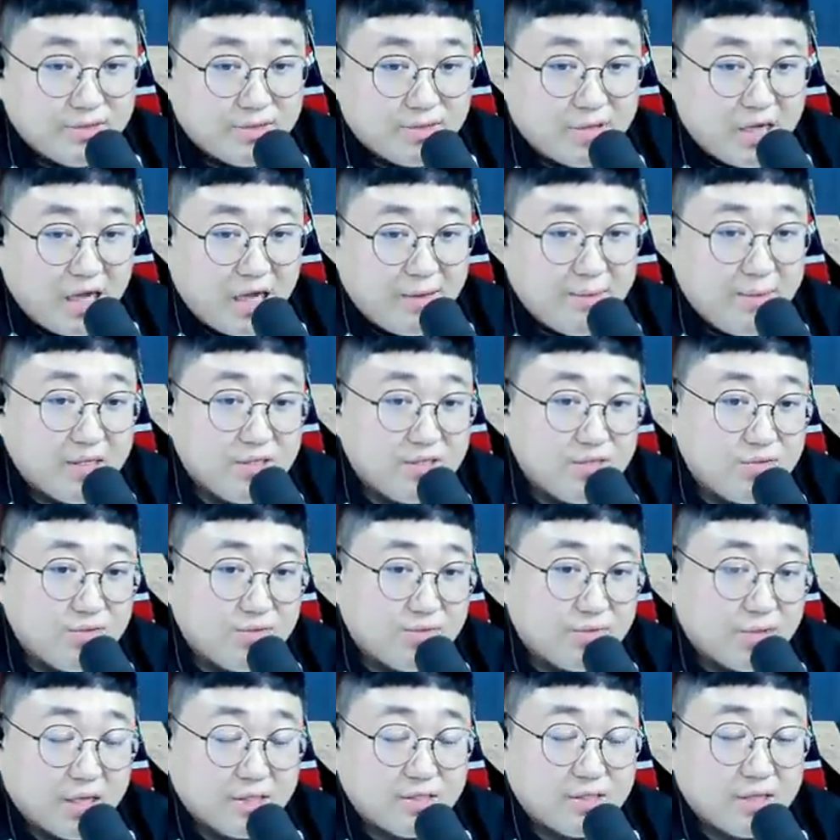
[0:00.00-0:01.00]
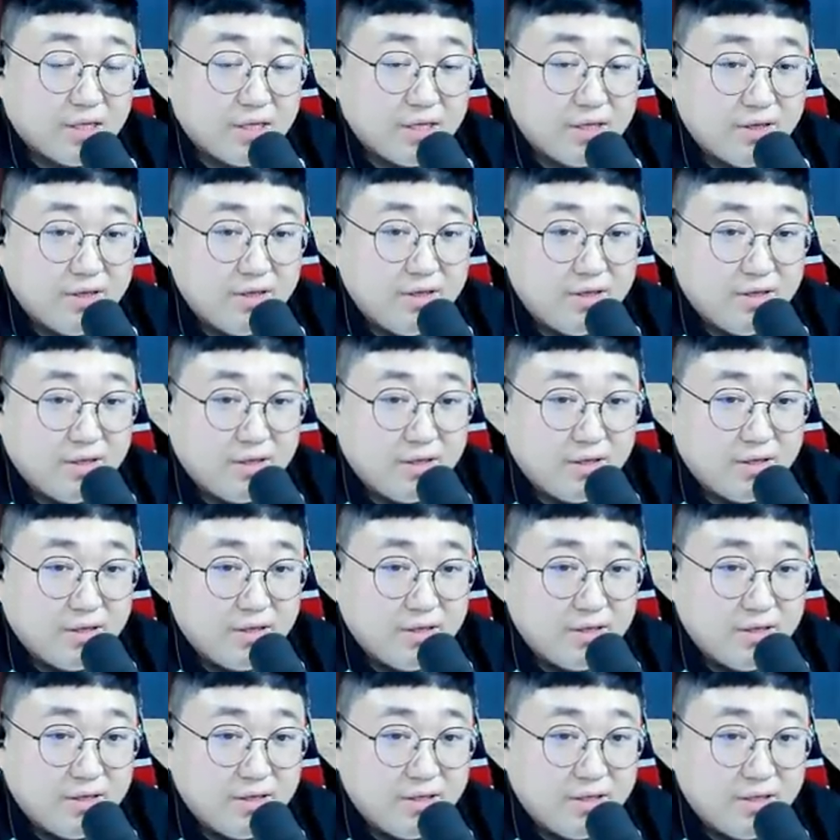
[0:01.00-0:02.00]
가만히 좀 계세요.
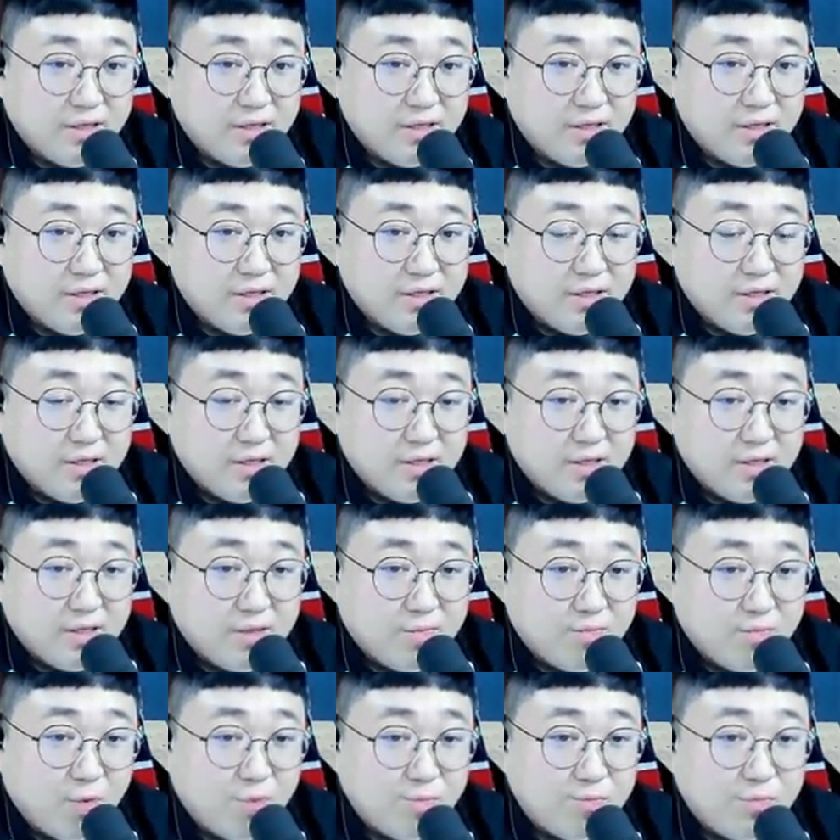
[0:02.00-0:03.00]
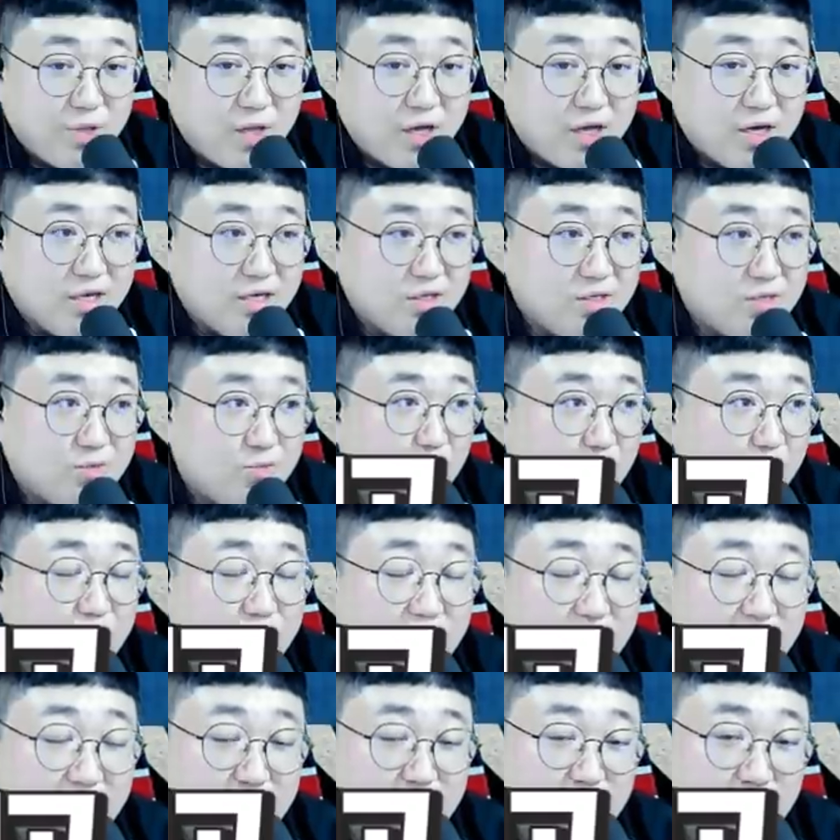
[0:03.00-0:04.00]
몸뚱아리 몸뚱아리